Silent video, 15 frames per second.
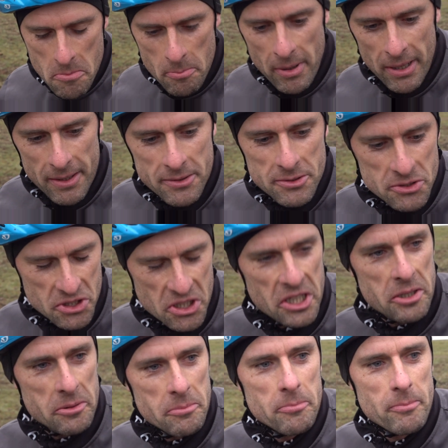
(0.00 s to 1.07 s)

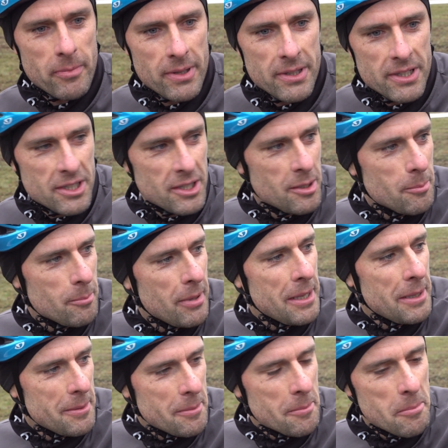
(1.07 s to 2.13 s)
bello sì. deciso, com'è Be
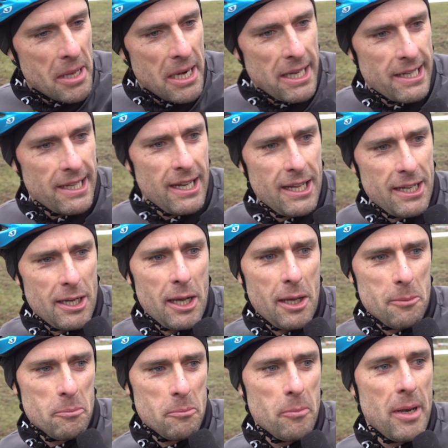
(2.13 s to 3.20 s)
stata? Bella
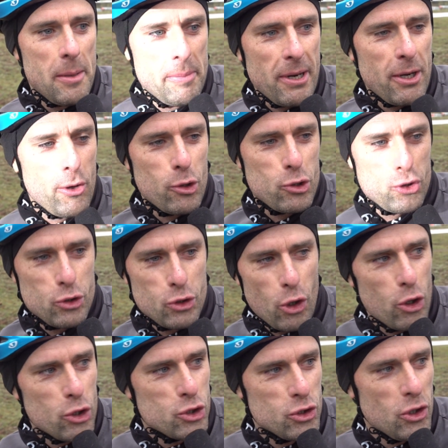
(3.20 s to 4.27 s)
gara, bel percorso
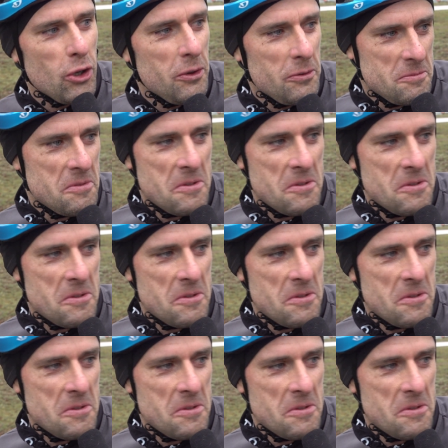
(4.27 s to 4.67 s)
tosto,